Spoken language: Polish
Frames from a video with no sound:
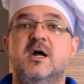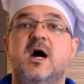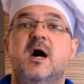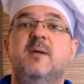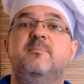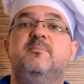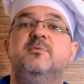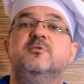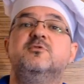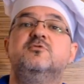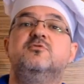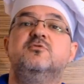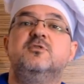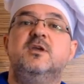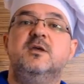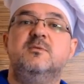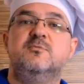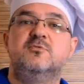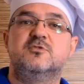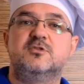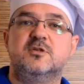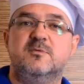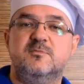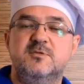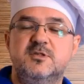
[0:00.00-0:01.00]
a po drugie
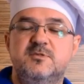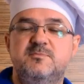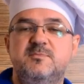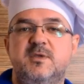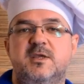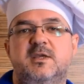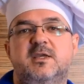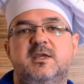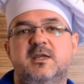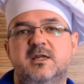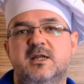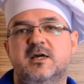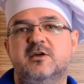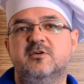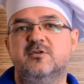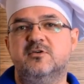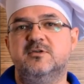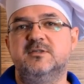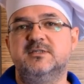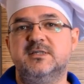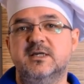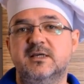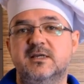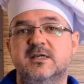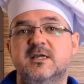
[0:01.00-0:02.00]
muszą być miękkie na
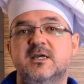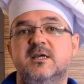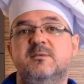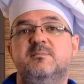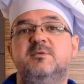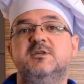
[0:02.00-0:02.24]
końcach.